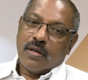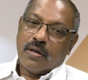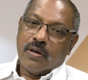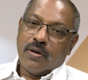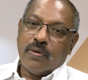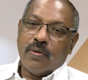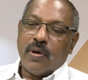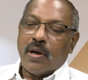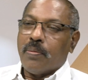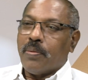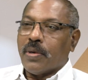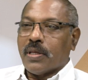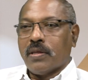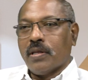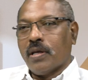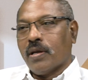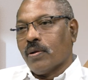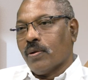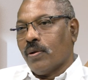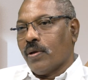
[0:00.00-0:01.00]
రెండు వేల
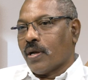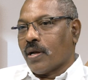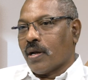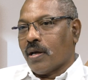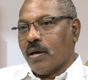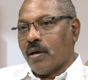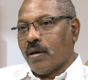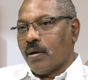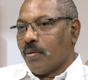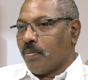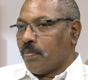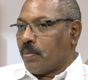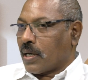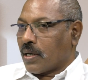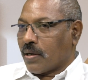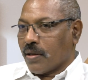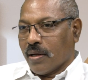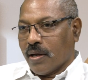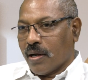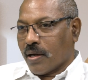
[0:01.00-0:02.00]
పద్నాలుగులో ఇక్కడ
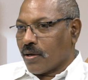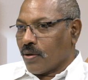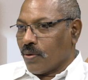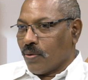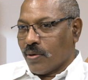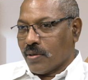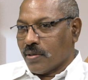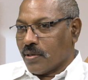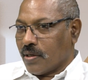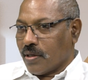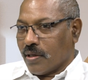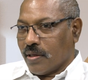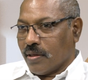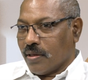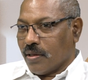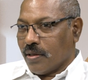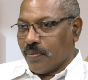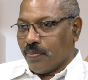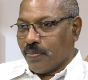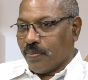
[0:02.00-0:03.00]
పట్టం కట్టం కూడా
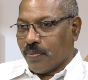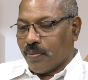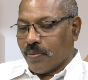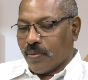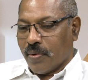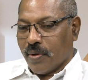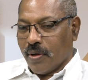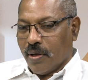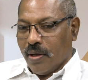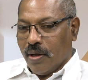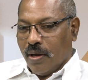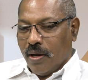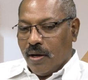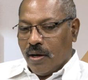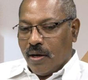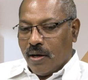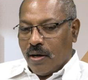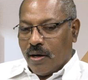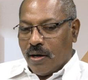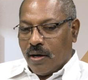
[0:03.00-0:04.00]
జరిగింది
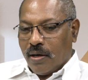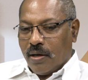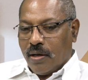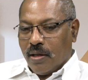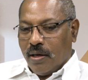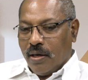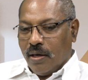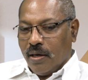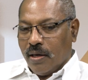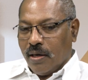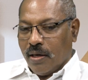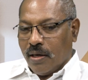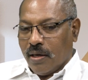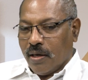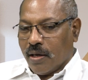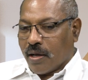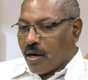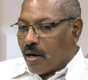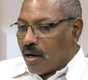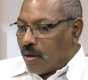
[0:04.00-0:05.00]
అంటే
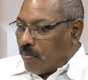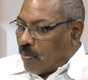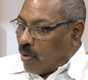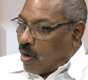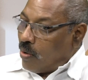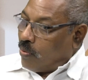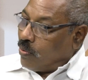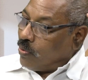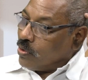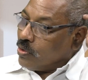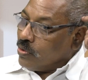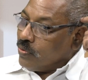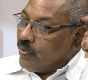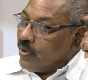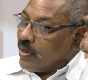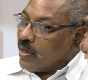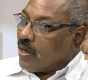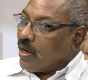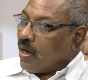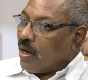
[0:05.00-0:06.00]
ఇక్కడ
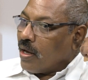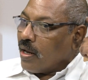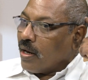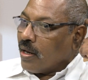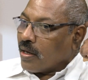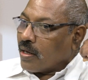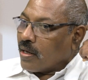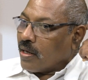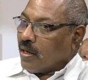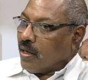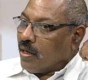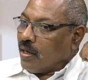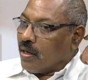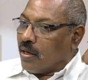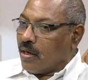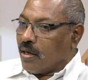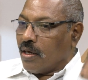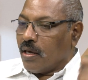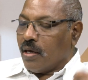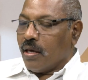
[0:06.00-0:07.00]
భావోద్వేగాలకి
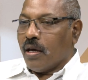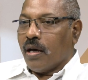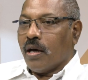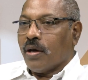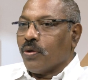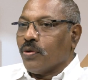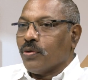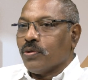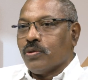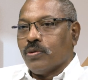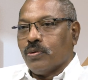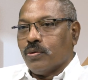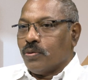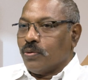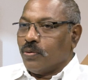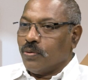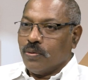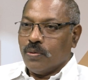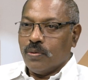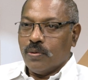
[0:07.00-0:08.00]
ఆ రోజు
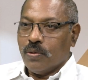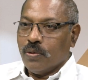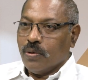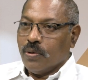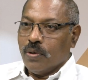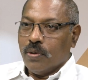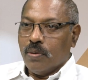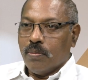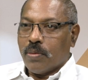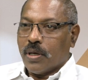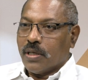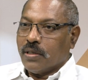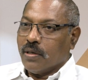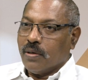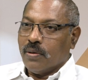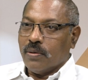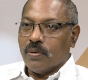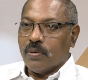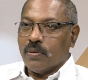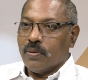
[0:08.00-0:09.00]

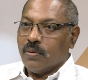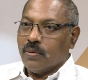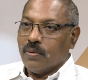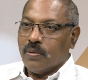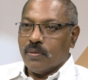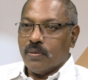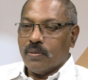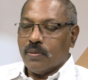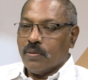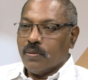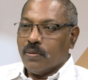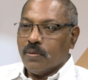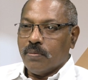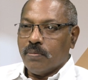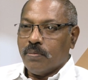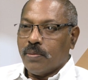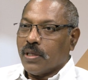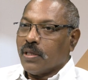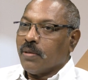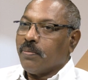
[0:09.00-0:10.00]
ప్రజలు
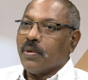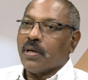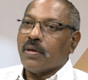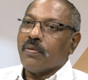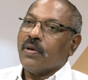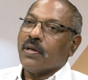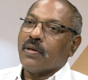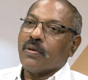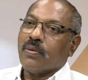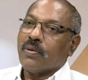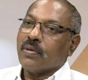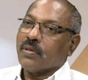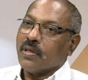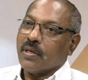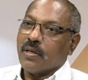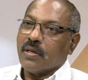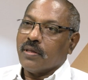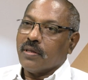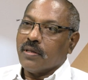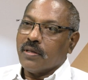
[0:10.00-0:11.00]
పెద్దపేట వేయడం కూడా
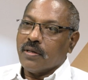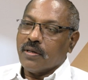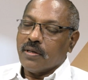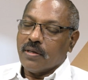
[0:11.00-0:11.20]
జరిగింది